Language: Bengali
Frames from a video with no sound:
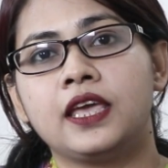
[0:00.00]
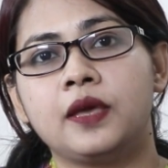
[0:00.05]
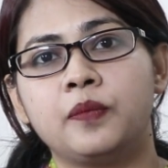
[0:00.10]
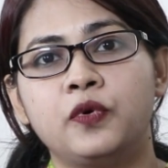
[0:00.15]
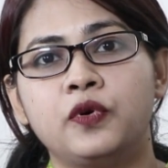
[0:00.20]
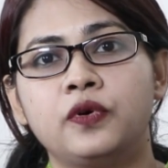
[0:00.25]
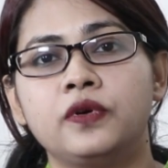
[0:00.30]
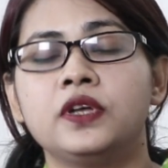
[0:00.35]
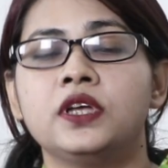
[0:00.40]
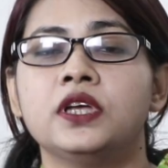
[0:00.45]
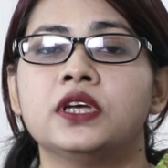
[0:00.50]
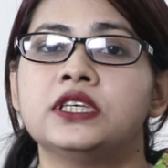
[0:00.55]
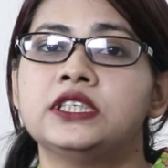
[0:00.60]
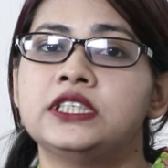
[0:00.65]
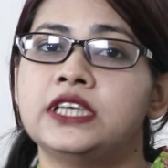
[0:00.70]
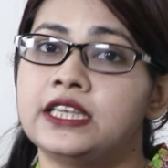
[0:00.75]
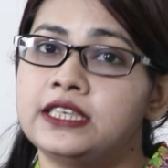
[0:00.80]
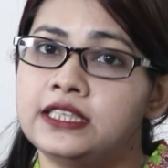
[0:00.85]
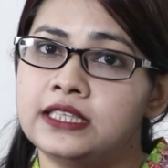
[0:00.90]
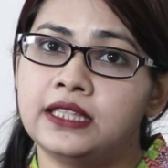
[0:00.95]
এবং
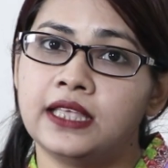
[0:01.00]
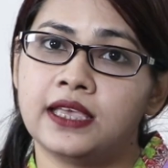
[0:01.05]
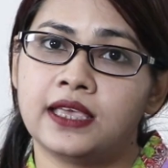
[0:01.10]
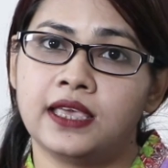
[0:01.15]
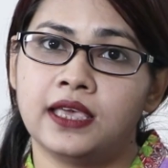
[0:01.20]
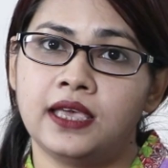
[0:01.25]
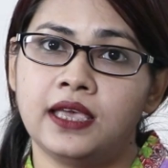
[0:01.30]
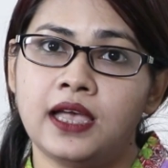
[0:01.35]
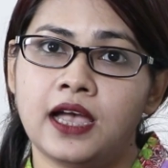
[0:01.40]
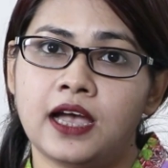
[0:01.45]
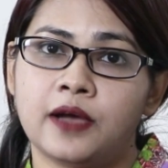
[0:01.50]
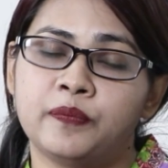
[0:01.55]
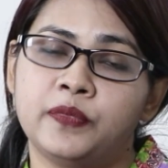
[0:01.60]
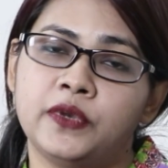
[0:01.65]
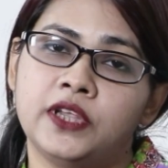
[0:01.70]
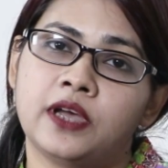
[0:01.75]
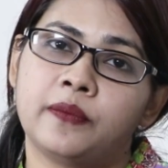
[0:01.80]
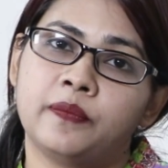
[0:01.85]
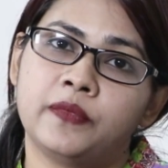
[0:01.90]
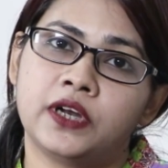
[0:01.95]
সেটি দেখে
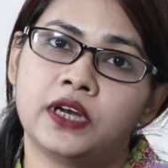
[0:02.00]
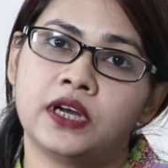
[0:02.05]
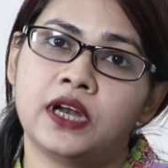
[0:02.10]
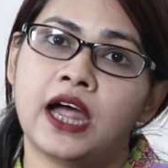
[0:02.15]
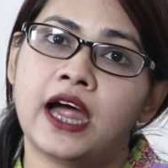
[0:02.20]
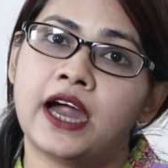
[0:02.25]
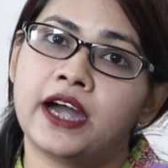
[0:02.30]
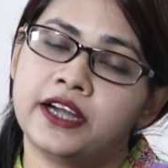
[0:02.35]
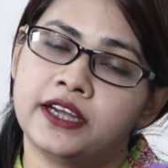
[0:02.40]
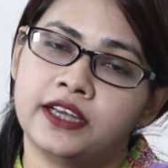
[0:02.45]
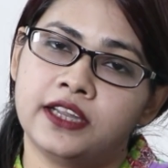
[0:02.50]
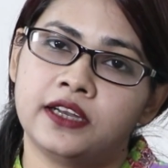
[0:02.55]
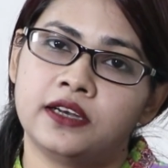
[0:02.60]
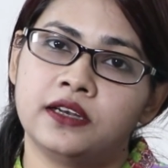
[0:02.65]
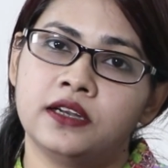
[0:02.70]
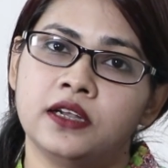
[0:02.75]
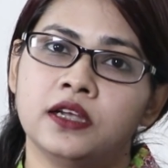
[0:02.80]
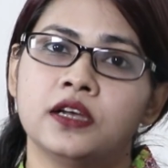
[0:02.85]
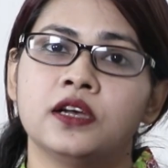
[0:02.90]
আপনি আপনার হার্টের